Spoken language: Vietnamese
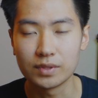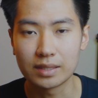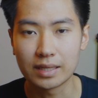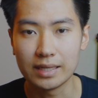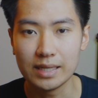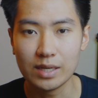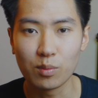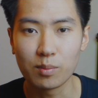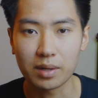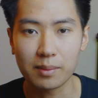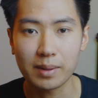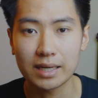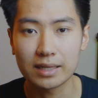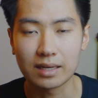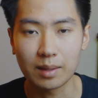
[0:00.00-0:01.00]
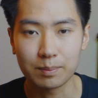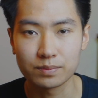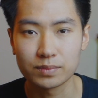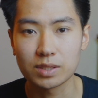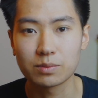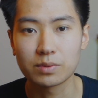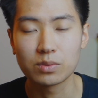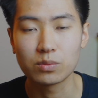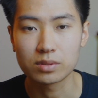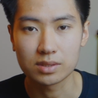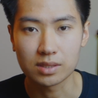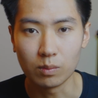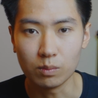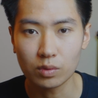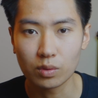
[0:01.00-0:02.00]
điều mà các bạn gặp trong cái cuộc
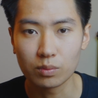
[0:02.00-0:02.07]
sống,